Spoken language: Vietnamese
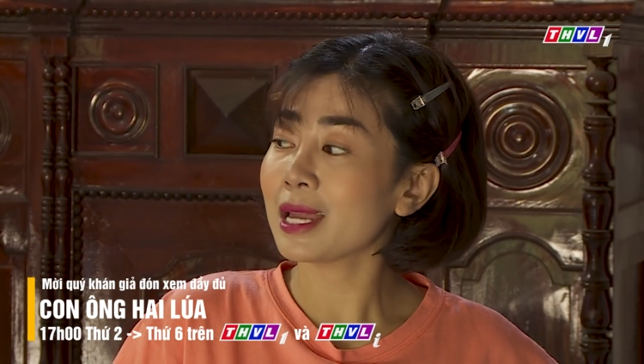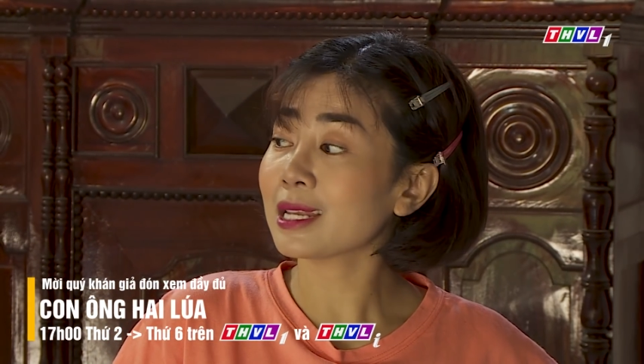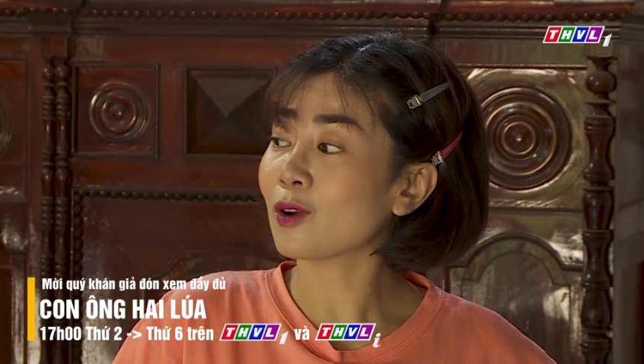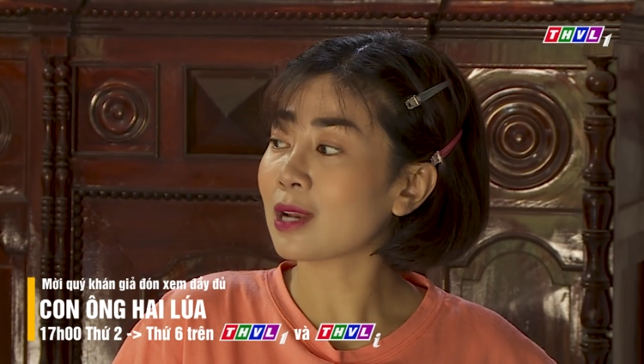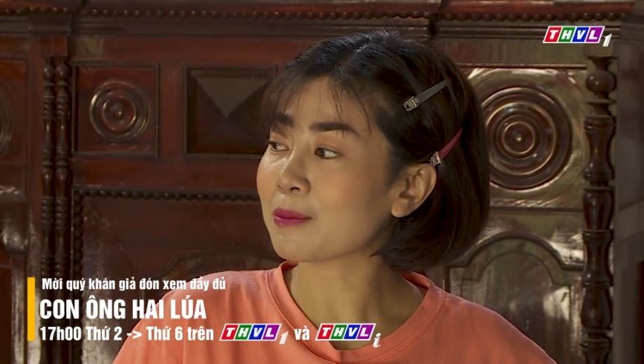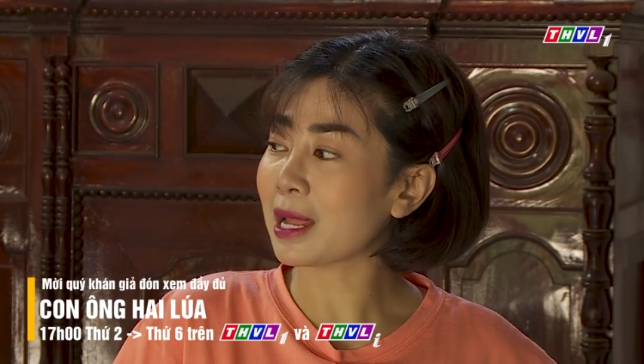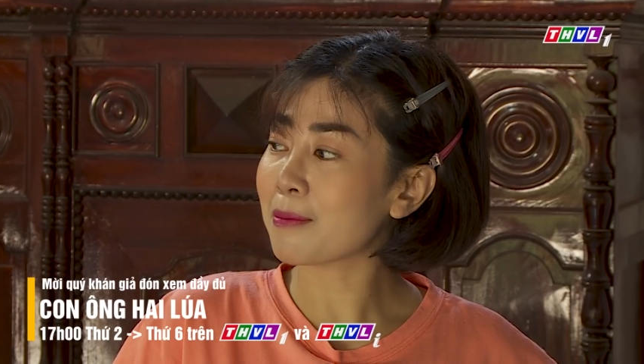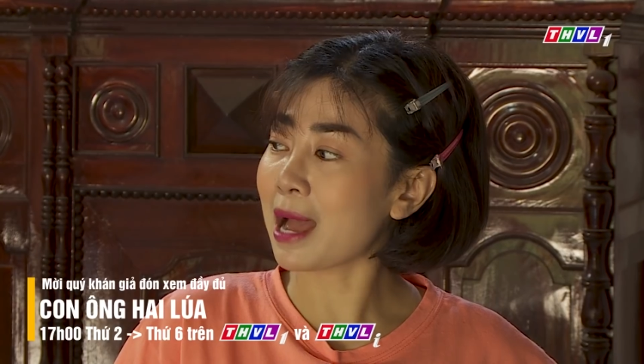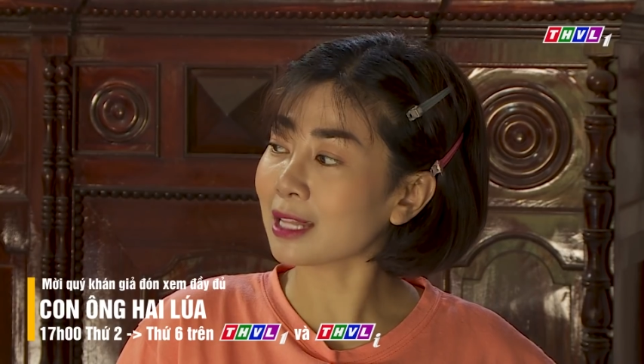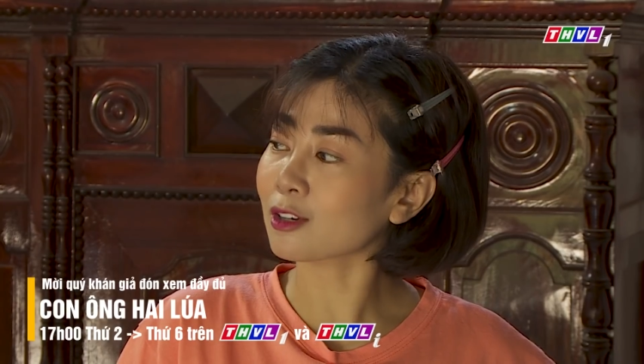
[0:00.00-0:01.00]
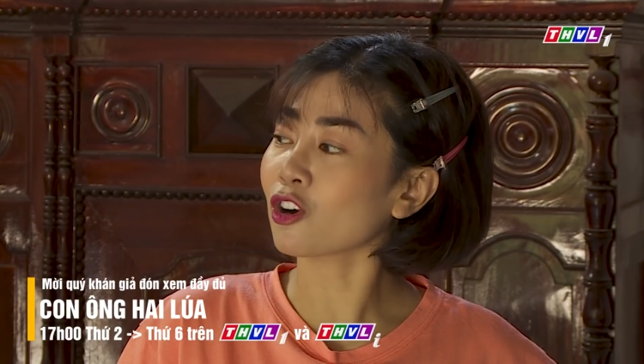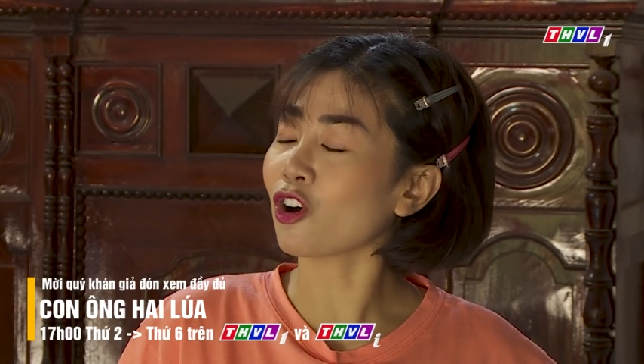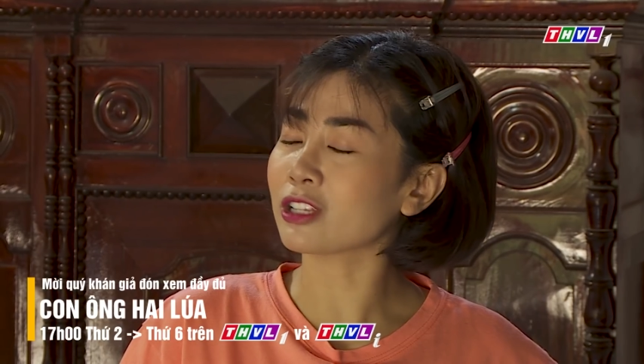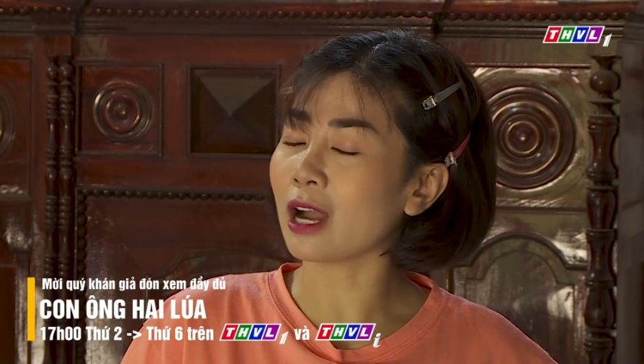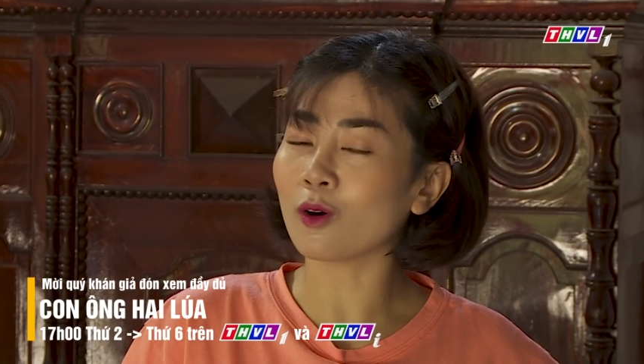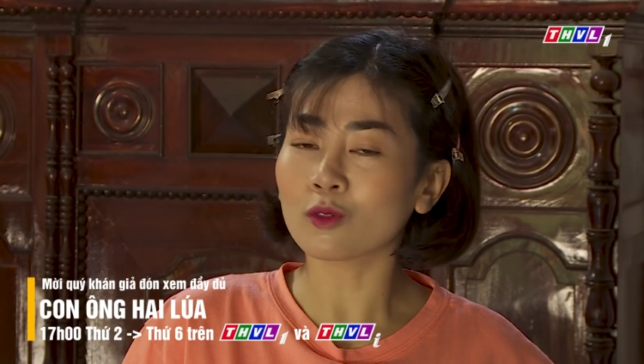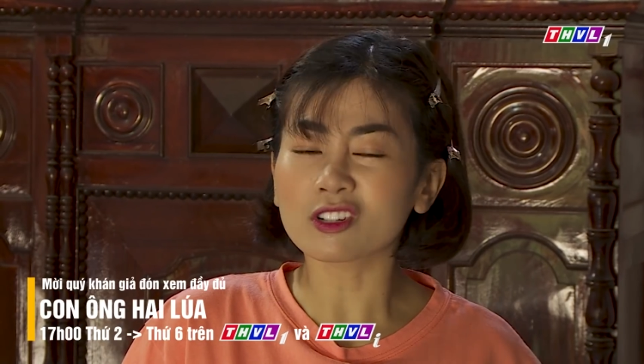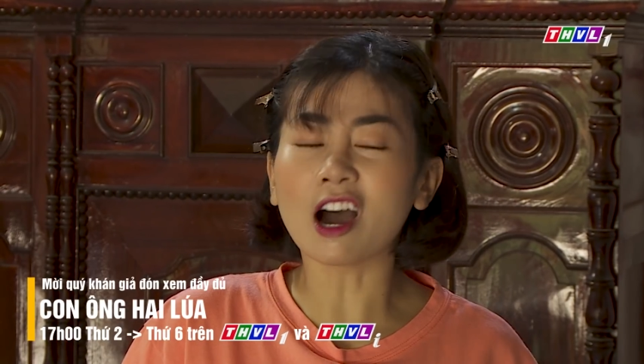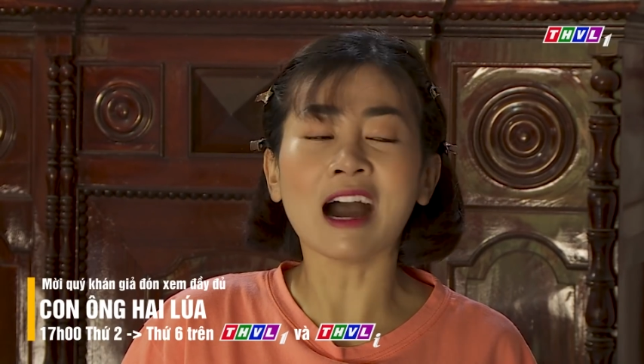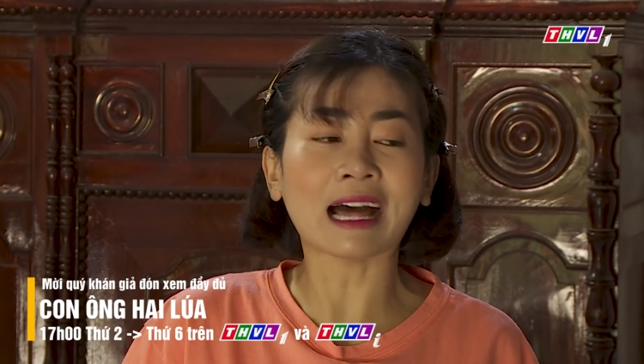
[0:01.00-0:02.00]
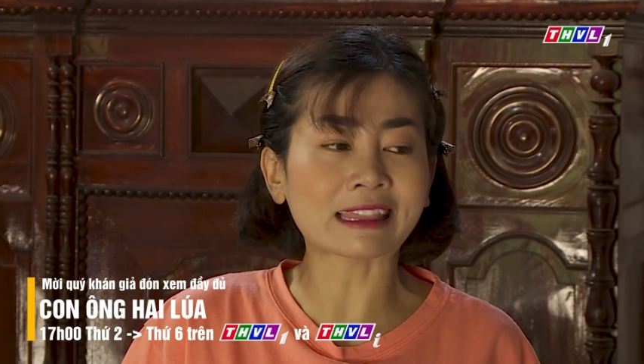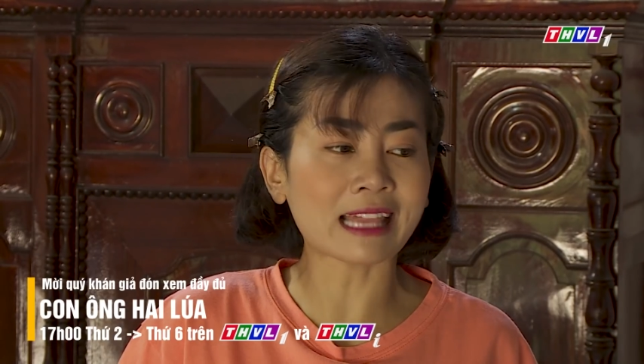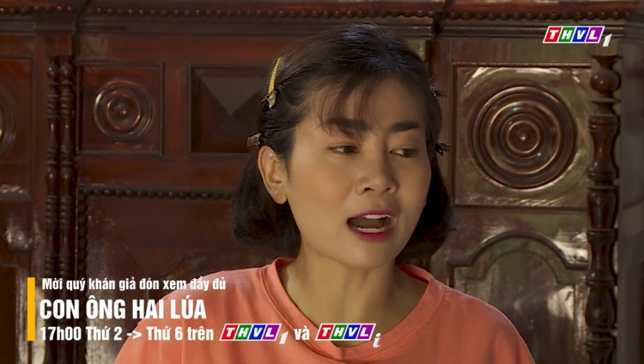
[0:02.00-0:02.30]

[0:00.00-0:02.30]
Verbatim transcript: Biết đâu năm nay má tao có con dâu, đỡ hành